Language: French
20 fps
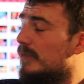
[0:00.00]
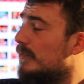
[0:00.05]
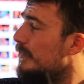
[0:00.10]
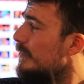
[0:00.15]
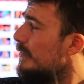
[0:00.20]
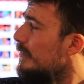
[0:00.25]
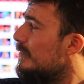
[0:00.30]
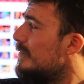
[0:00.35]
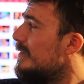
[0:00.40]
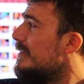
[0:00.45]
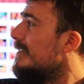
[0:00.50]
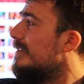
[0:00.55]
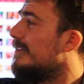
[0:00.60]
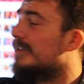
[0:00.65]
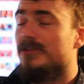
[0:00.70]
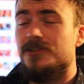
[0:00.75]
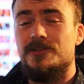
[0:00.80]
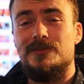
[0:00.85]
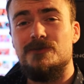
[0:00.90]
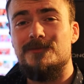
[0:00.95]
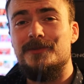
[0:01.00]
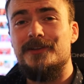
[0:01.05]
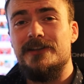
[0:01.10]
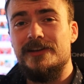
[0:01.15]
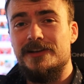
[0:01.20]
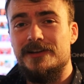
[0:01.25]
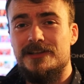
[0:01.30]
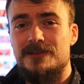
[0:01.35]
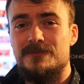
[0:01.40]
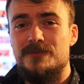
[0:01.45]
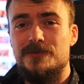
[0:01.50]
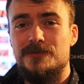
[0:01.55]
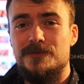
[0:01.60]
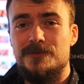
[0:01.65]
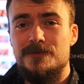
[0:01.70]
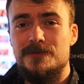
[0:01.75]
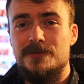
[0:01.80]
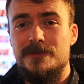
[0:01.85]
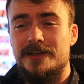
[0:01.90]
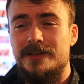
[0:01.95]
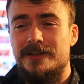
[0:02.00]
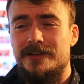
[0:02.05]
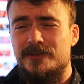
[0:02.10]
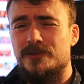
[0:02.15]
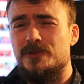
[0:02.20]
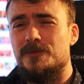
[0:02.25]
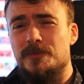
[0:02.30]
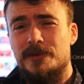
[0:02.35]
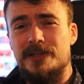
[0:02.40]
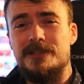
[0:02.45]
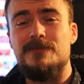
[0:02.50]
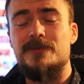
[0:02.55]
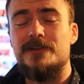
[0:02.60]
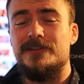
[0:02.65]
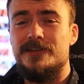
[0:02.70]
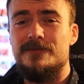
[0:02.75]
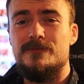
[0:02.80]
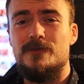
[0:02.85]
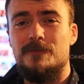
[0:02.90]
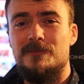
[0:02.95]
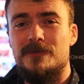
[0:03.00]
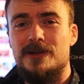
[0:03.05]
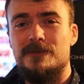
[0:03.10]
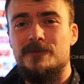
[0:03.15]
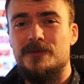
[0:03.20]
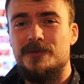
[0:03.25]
Aujourd'hui, j'ai tout le matériel qu'il me faut et je peux exploiter mon plein